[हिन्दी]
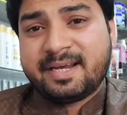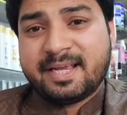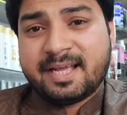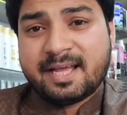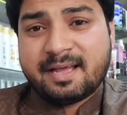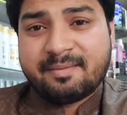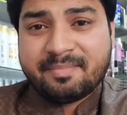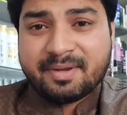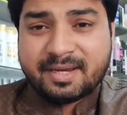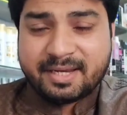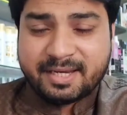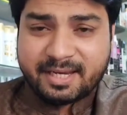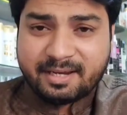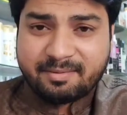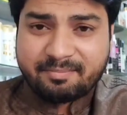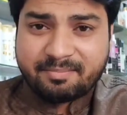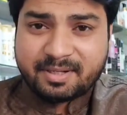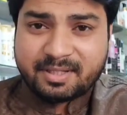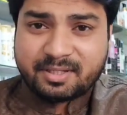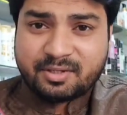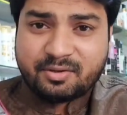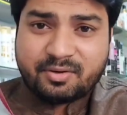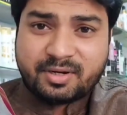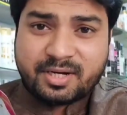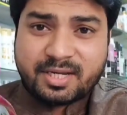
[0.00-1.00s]
पहले हमें यह
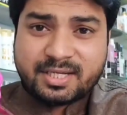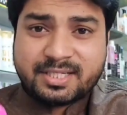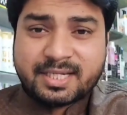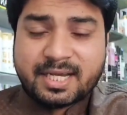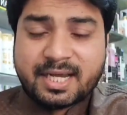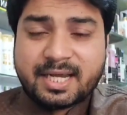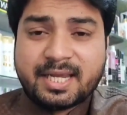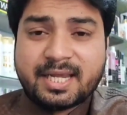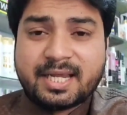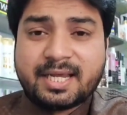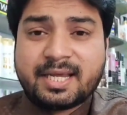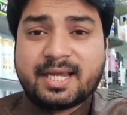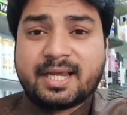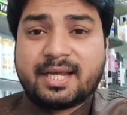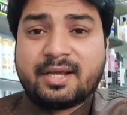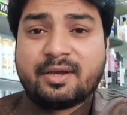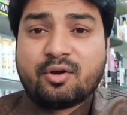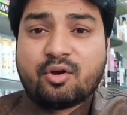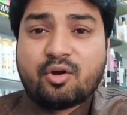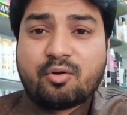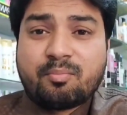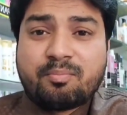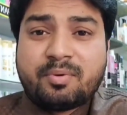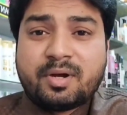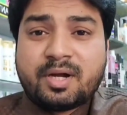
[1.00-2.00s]
पता होना चाहिए कि
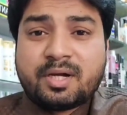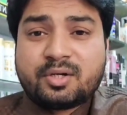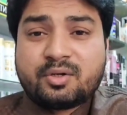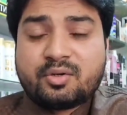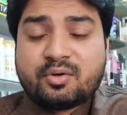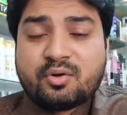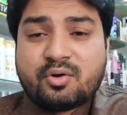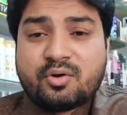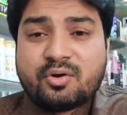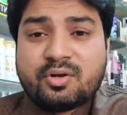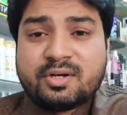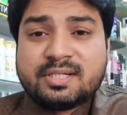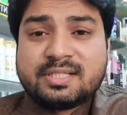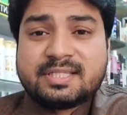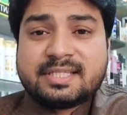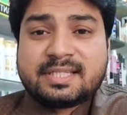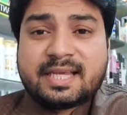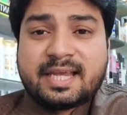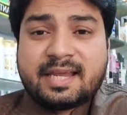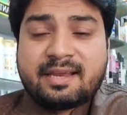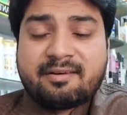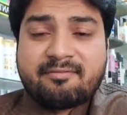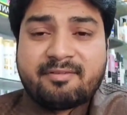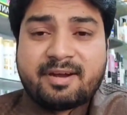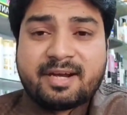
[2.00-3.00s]
ग्लोपाटोन
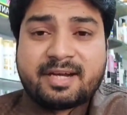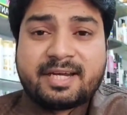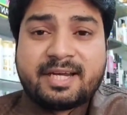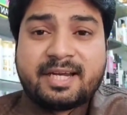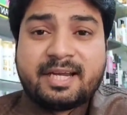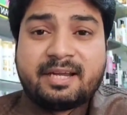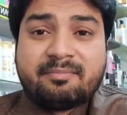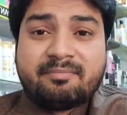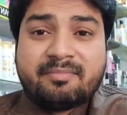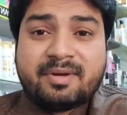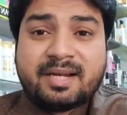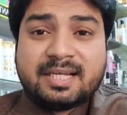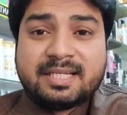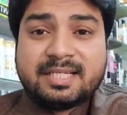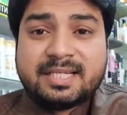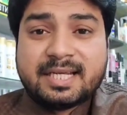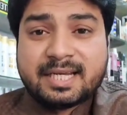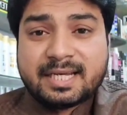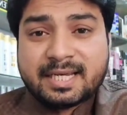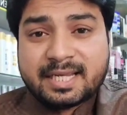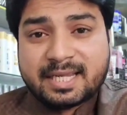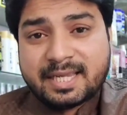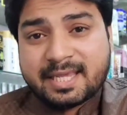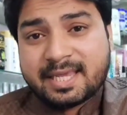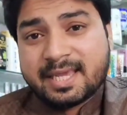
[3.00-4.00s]
स्किन वाइटनिंग
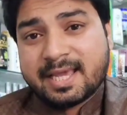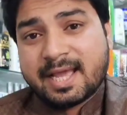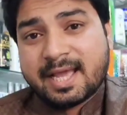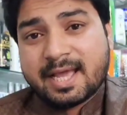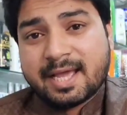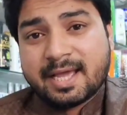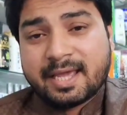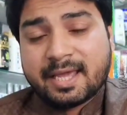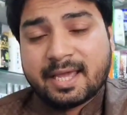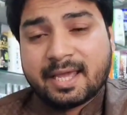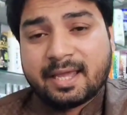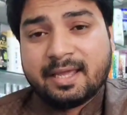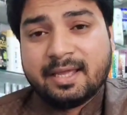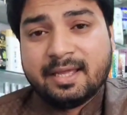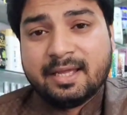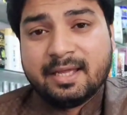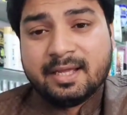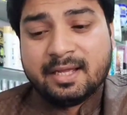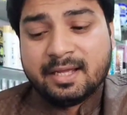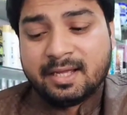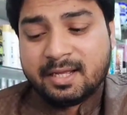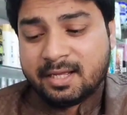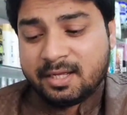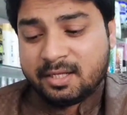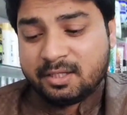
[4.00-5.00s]
इमल्जन क्या है
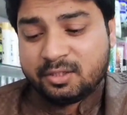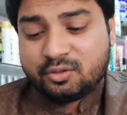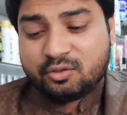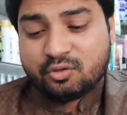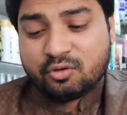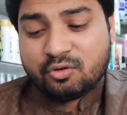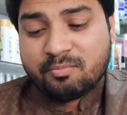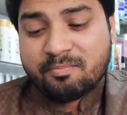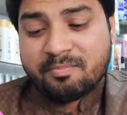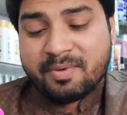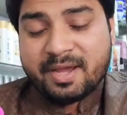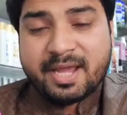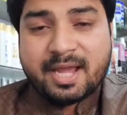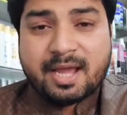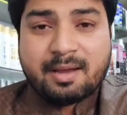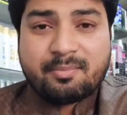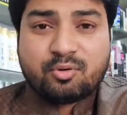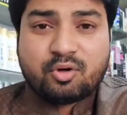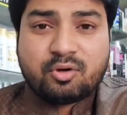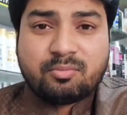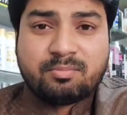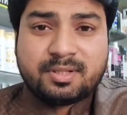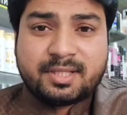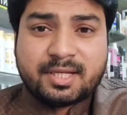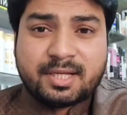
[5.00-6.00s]
तो मैं
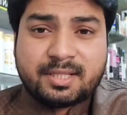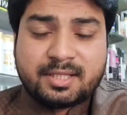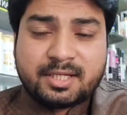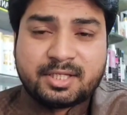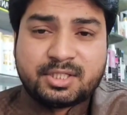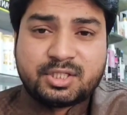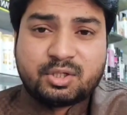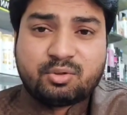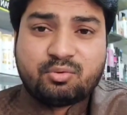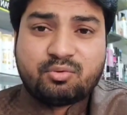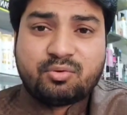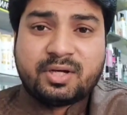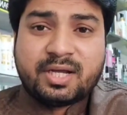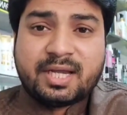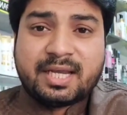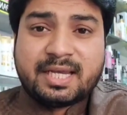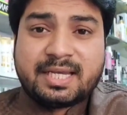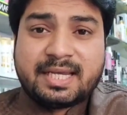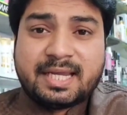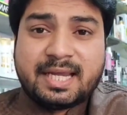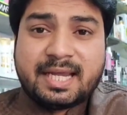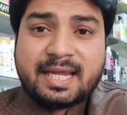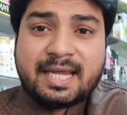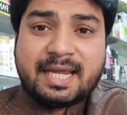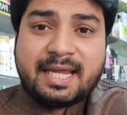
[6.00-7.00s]
आपको बताता चलूँ कि
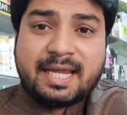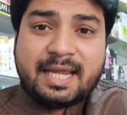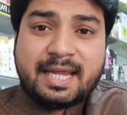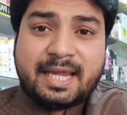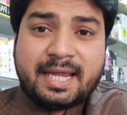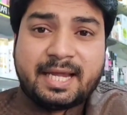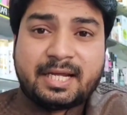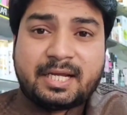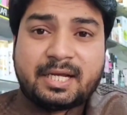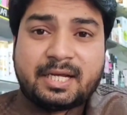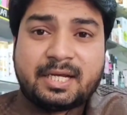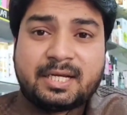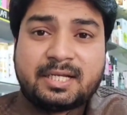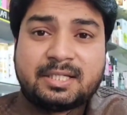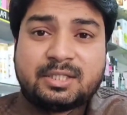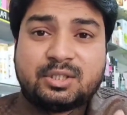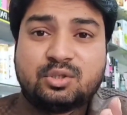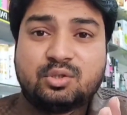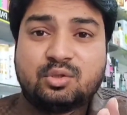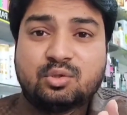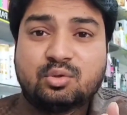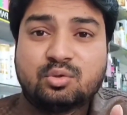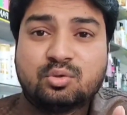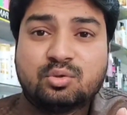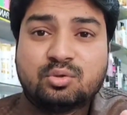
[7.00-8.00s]
ये एक
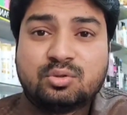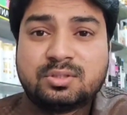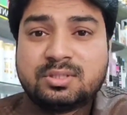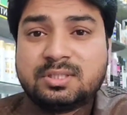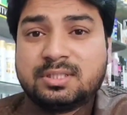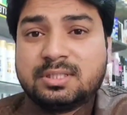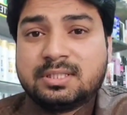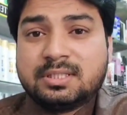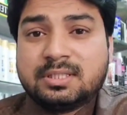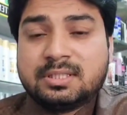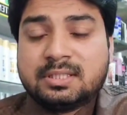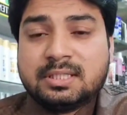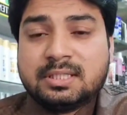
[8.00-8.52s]
दूध